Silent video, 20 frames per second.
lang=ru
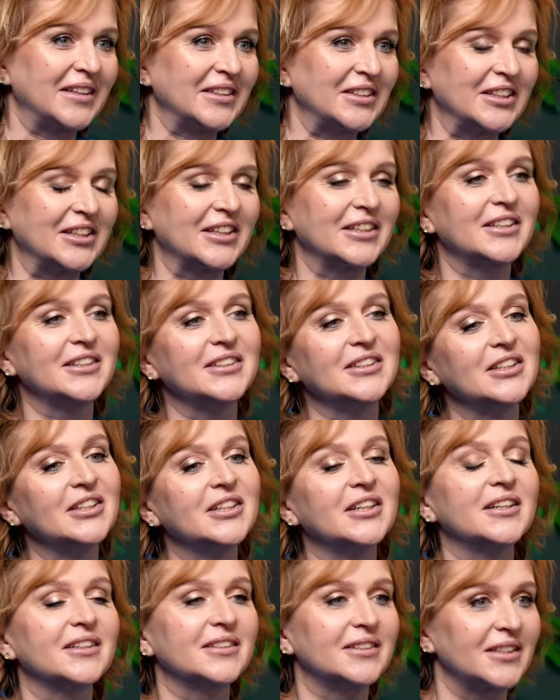никак,
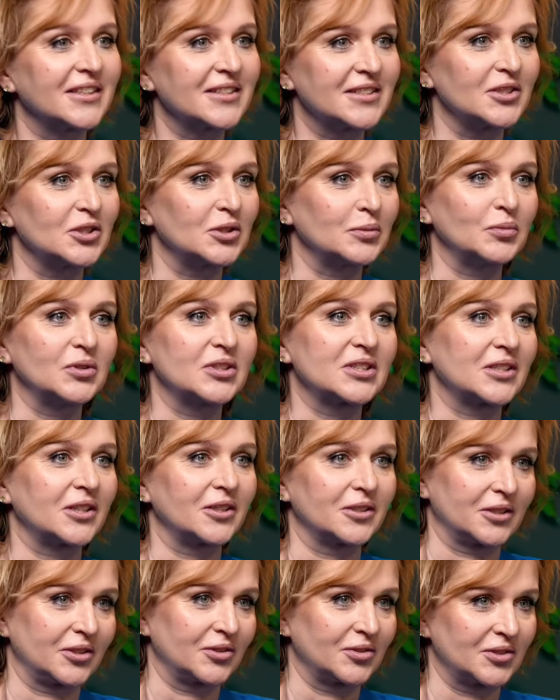никогда с этим не
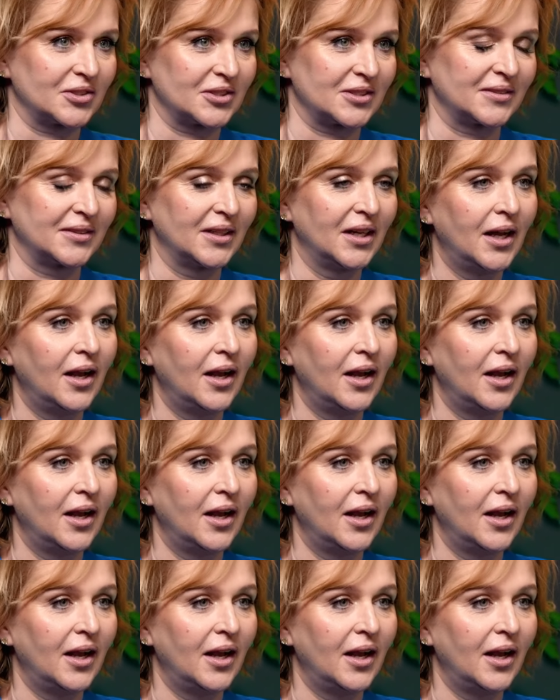сталкиваться.